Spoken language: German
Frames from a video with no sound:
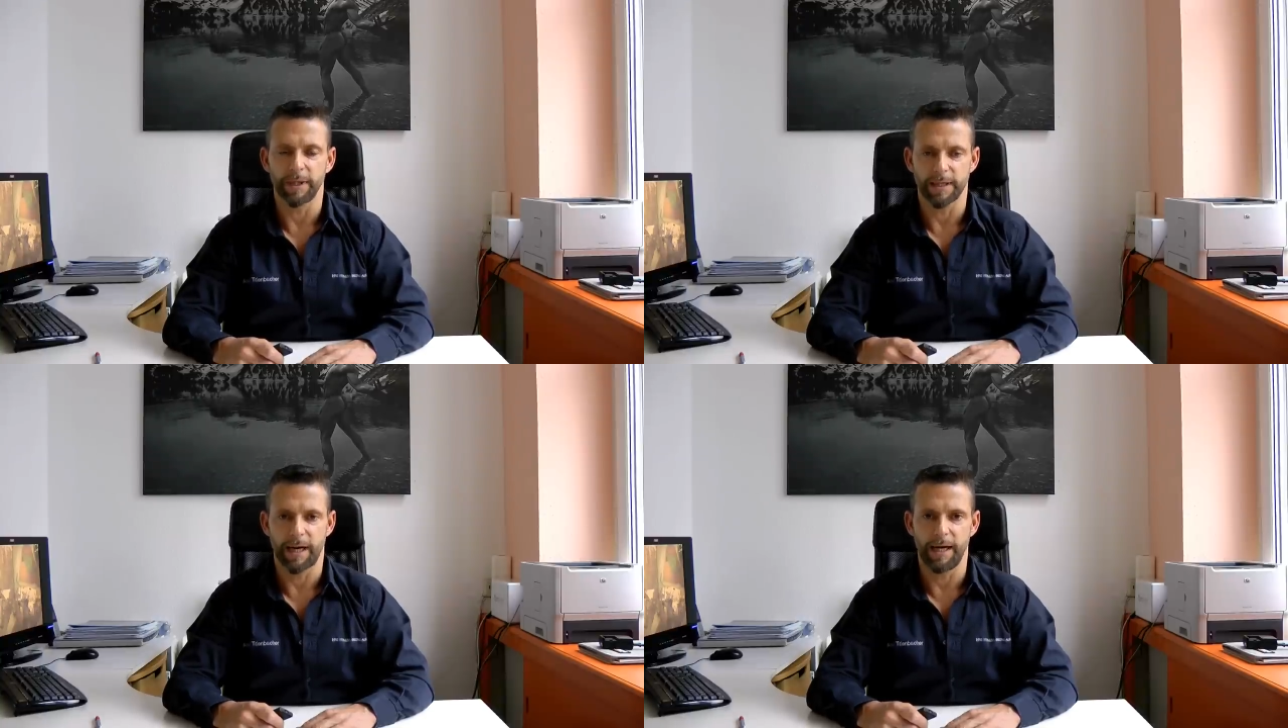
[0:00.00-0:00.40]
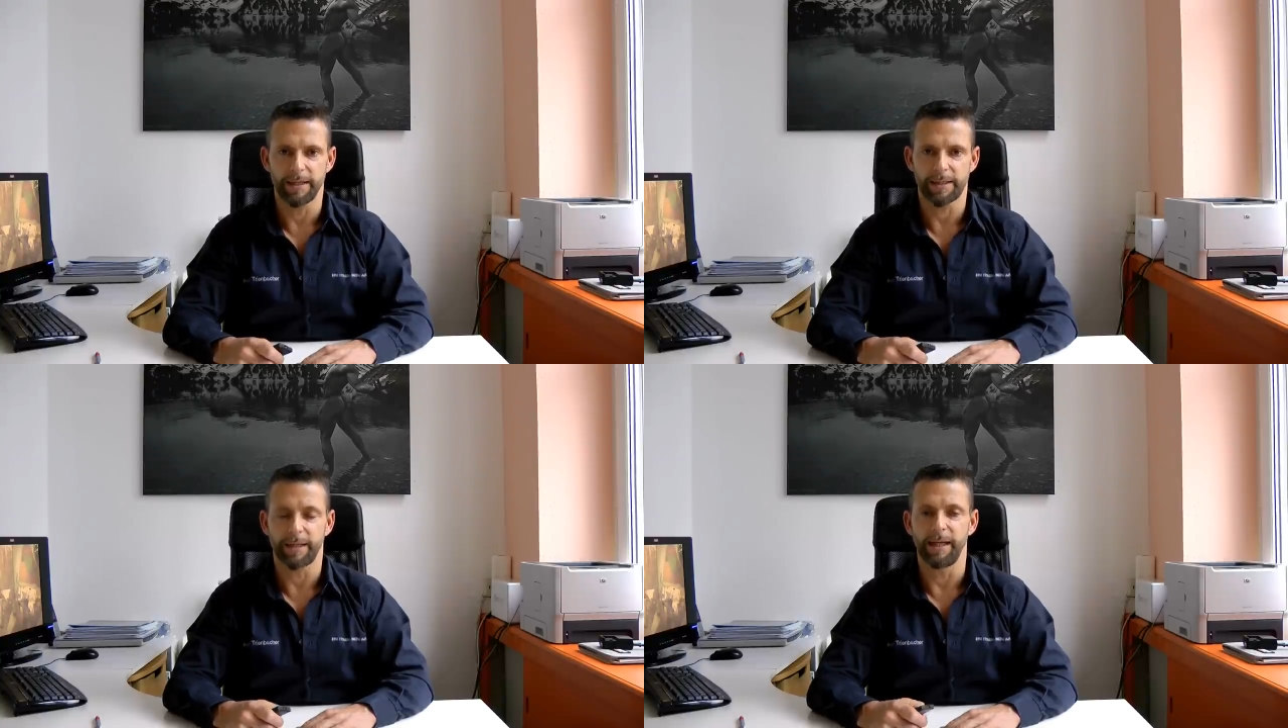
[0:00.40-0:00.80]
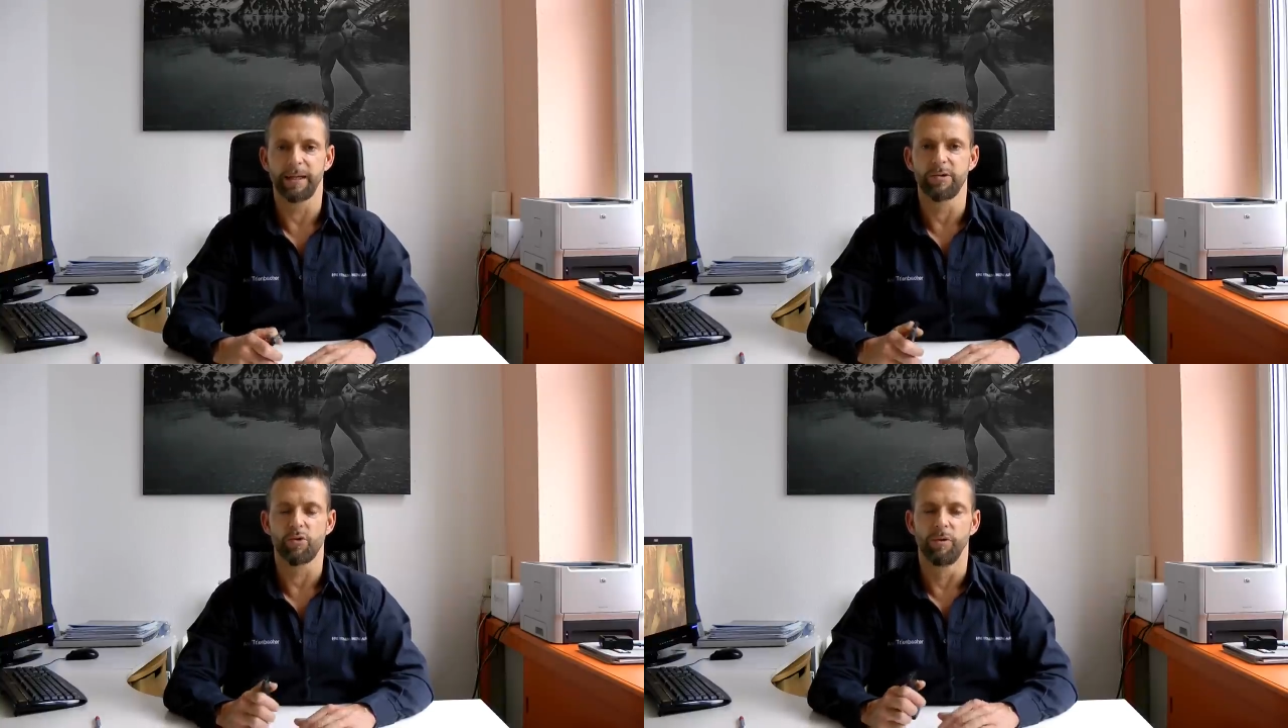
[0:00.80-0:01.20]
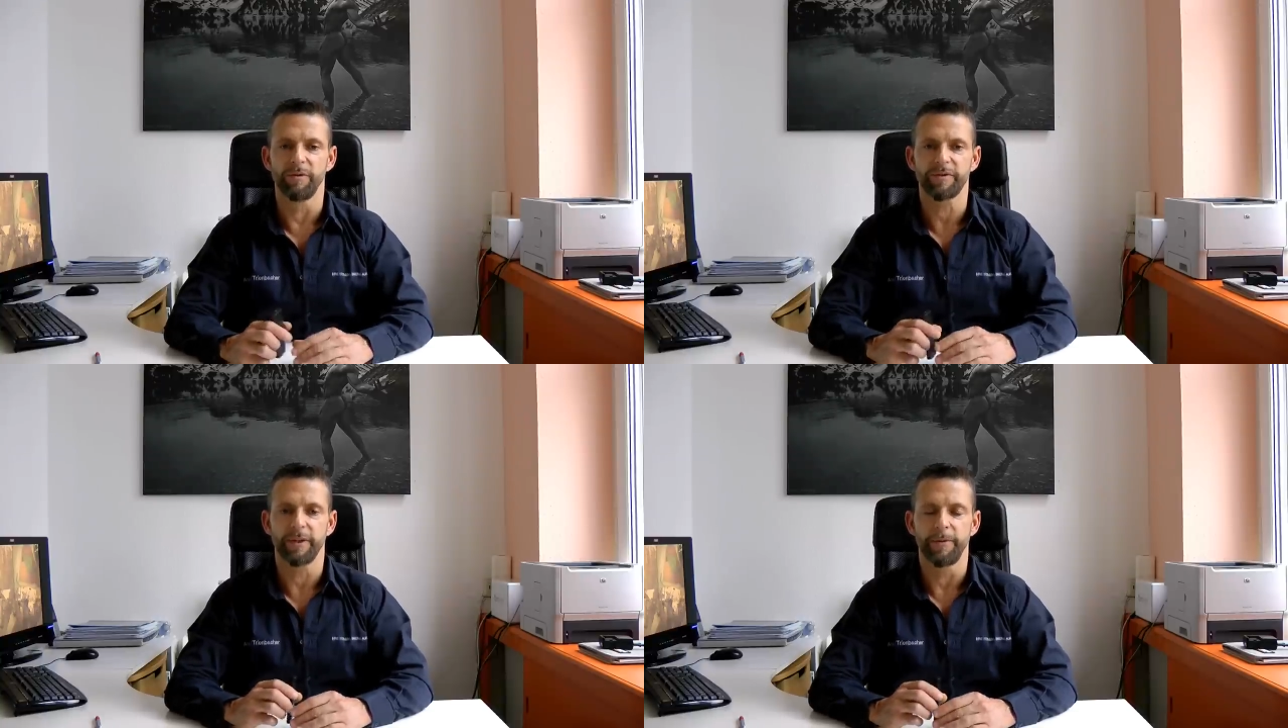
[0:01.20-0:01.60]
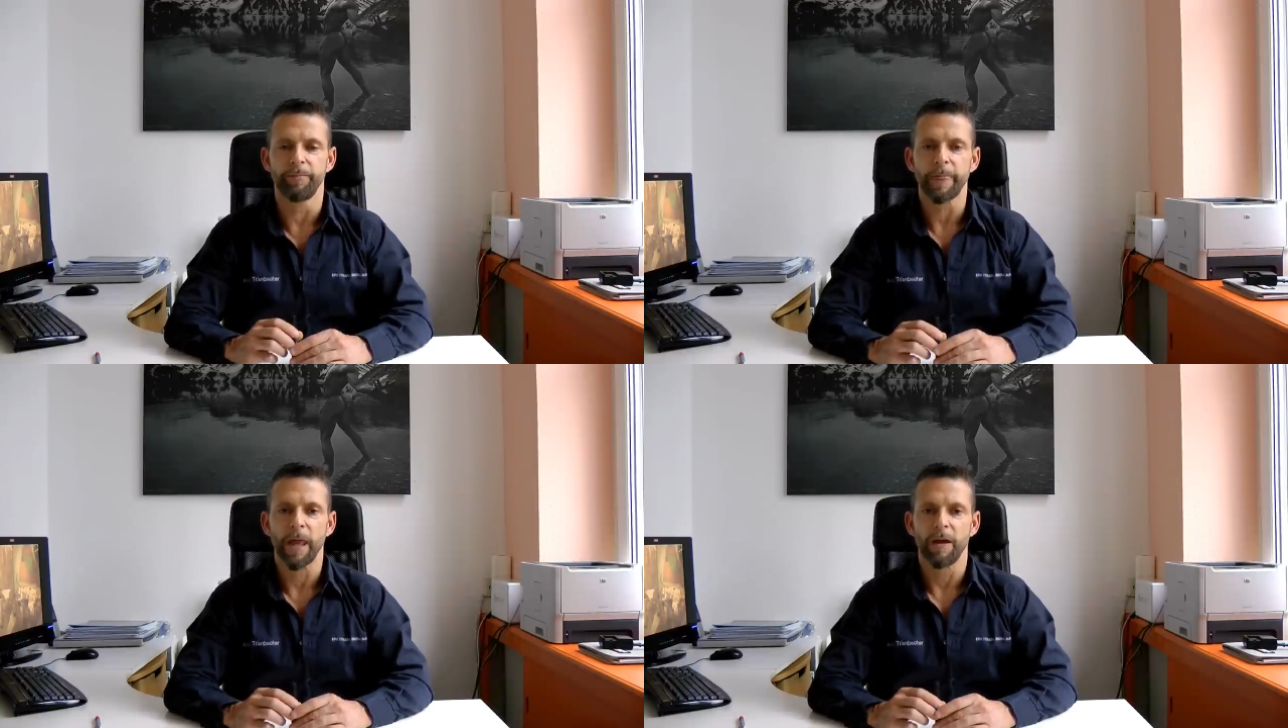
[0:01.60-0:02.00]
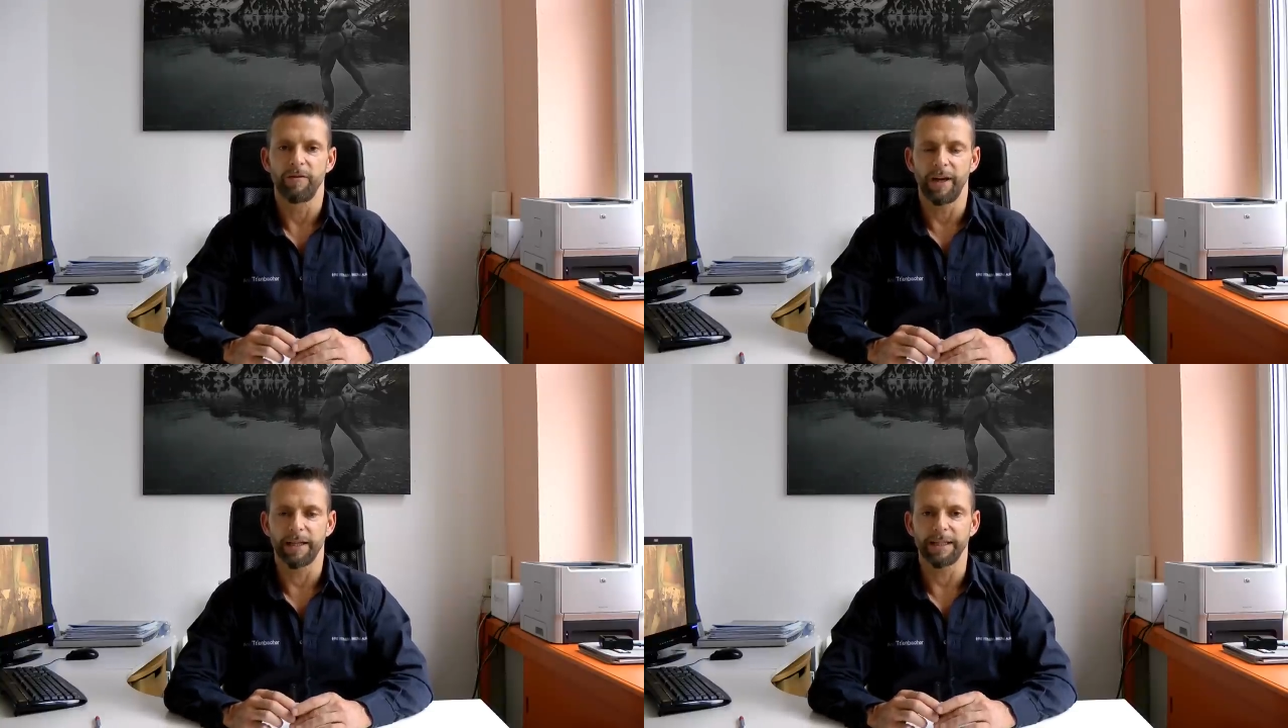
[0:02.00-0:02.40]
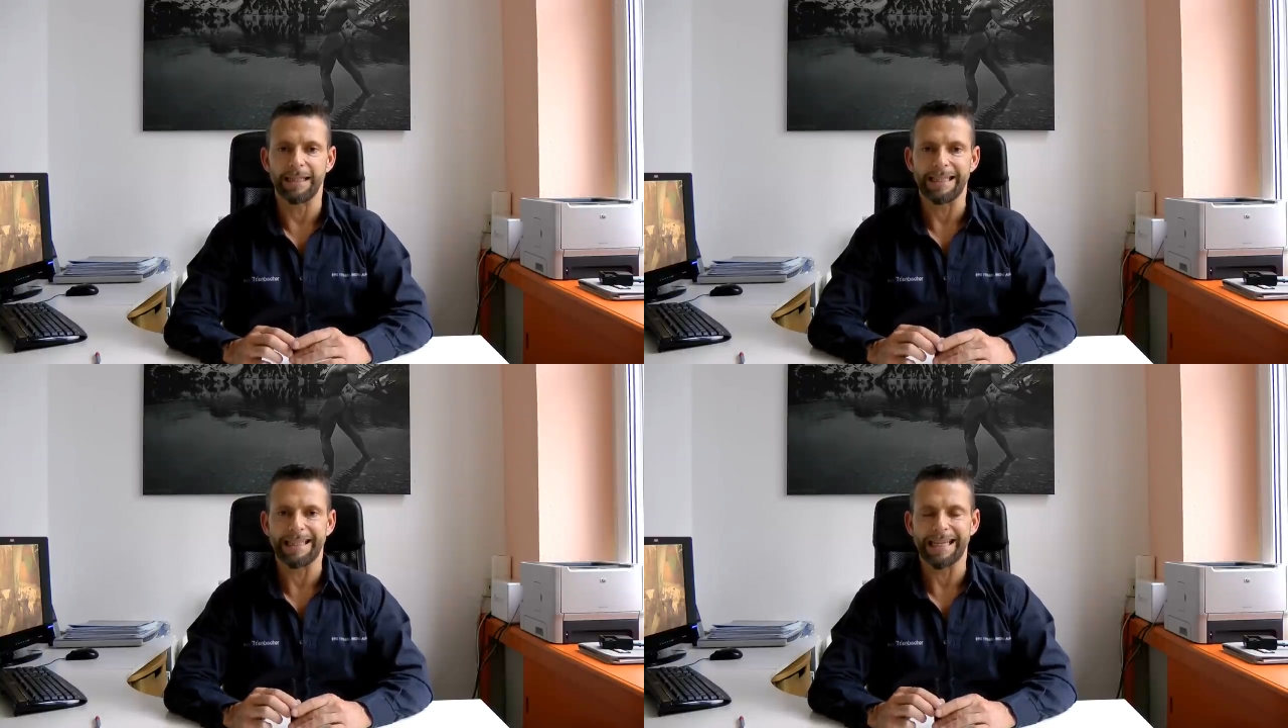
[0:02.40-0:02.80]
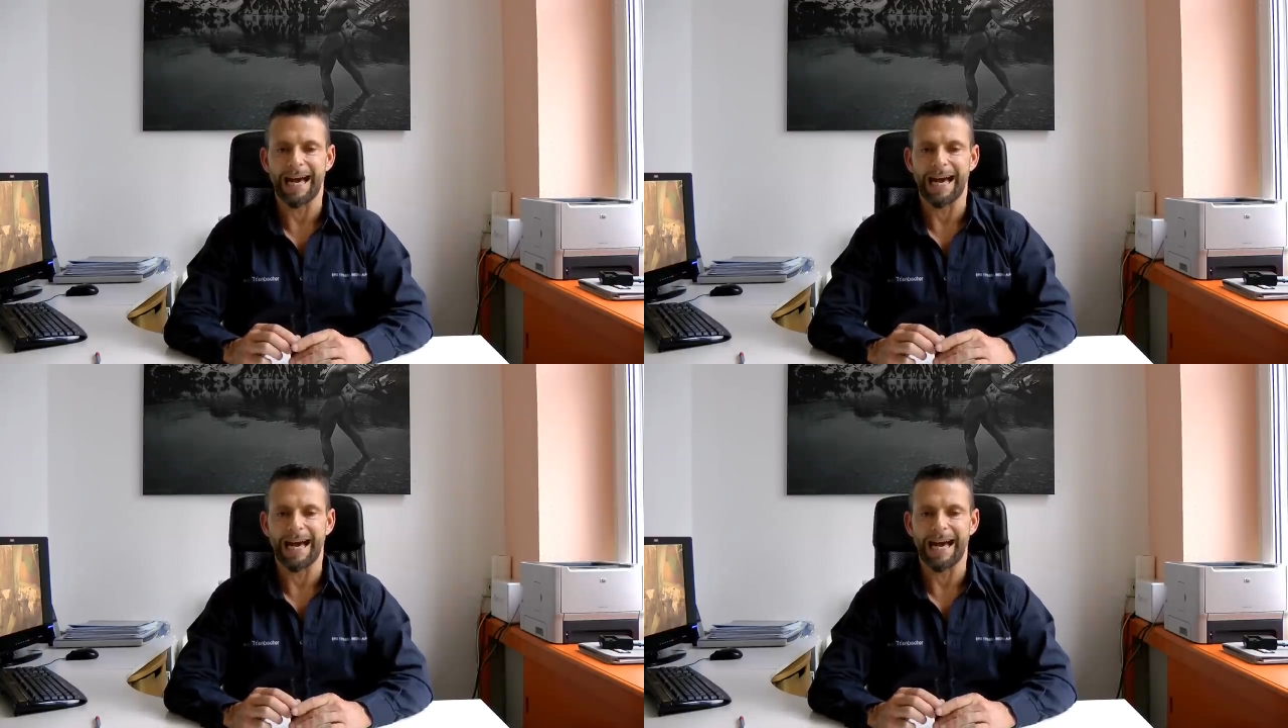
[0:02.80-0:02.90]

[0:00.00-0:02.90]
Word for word: Das heißt, in Zukunft werde ich